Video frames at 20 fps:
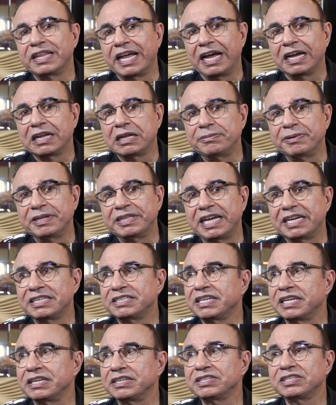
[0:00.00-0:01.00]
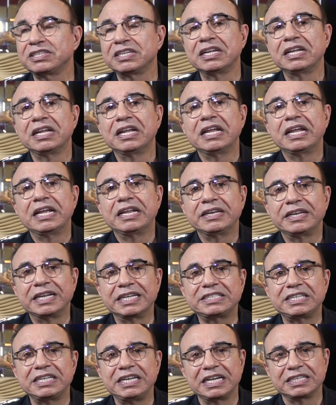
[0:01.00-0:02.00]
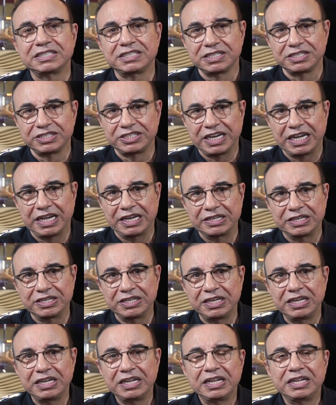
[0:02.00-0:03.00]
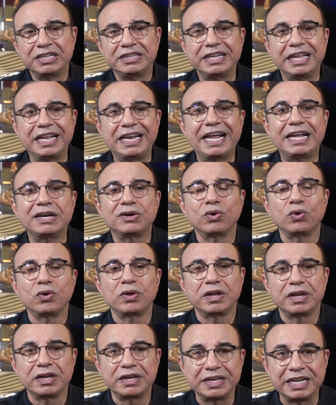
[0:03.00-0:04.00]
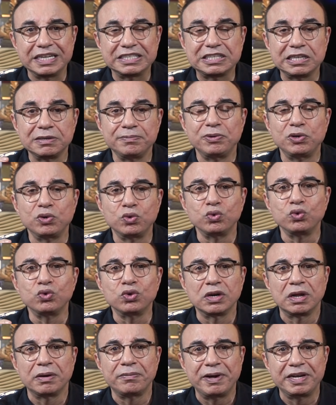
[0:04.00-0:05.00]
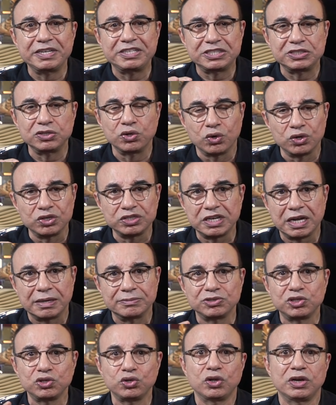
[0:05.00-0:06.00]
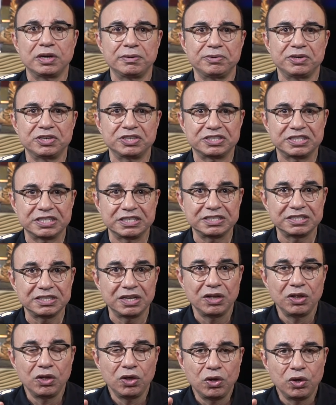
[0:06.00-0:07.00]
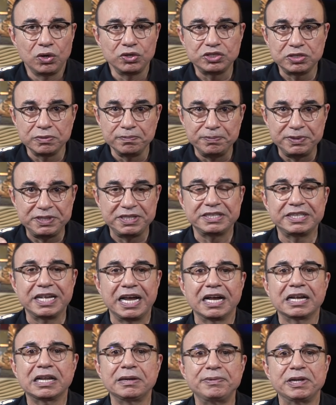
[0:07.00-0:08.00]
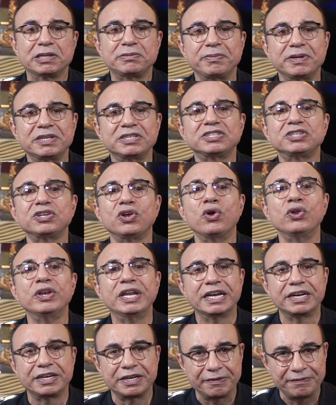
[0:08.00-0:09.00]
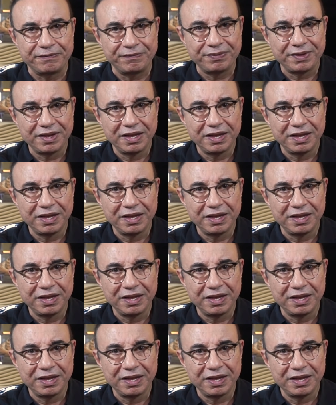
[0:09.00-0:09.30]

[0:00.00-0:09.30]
takip ederseniz nasıl yazılacağını, neler nasıl bir uygulama içinde olacağımızı görebilirsiniz. Onun için bizi takip etmenizi öneririm.